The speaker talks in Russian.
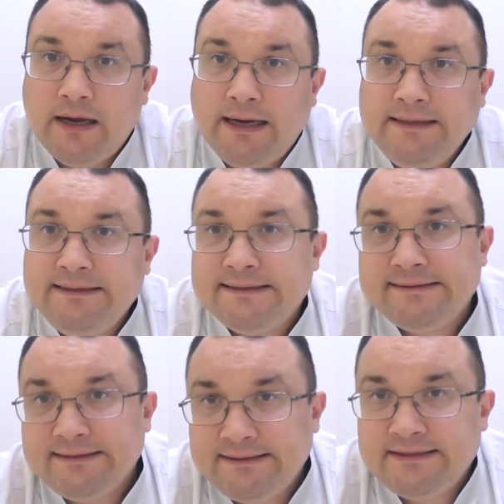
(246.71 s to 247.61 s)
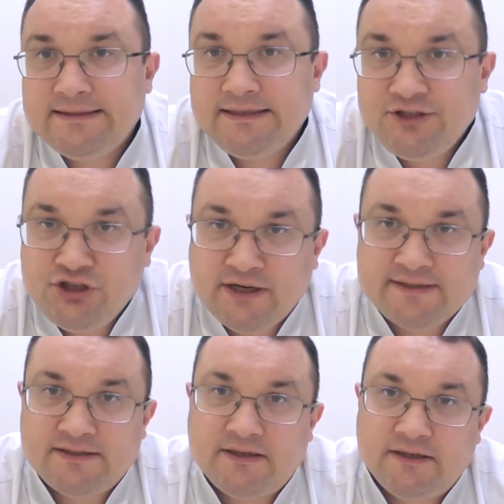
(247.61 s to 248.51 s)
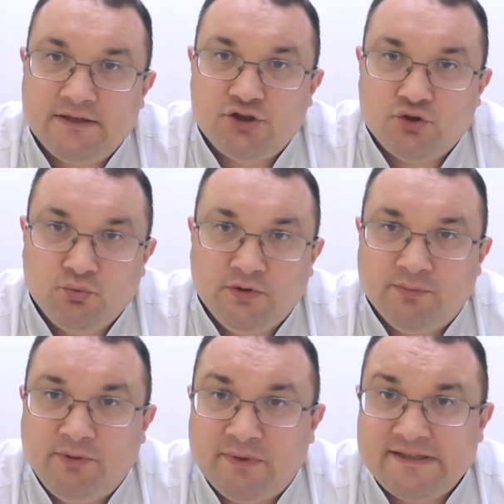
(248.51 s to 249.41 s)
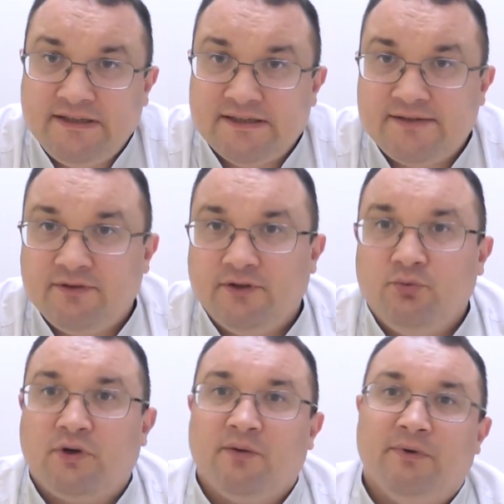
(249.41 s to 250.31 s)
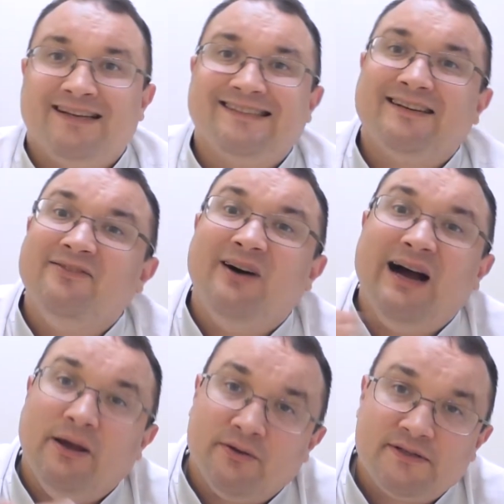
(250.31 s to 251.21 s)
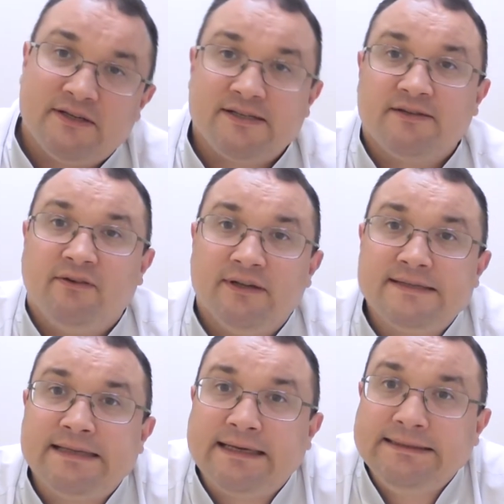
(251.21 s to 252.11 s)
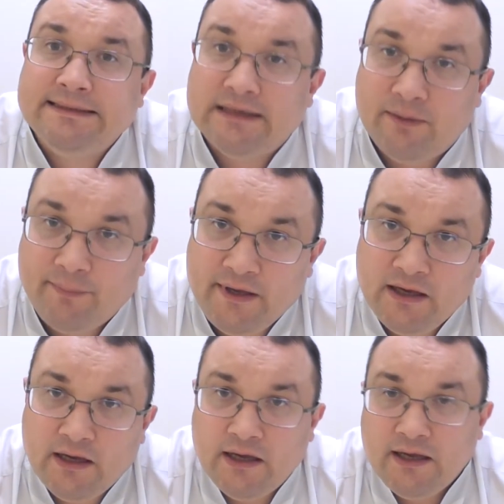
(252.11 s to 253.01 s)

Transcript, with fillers: Они достаточно часто зудом непосредственно ну, как бы разрываются, разрываются ногтями.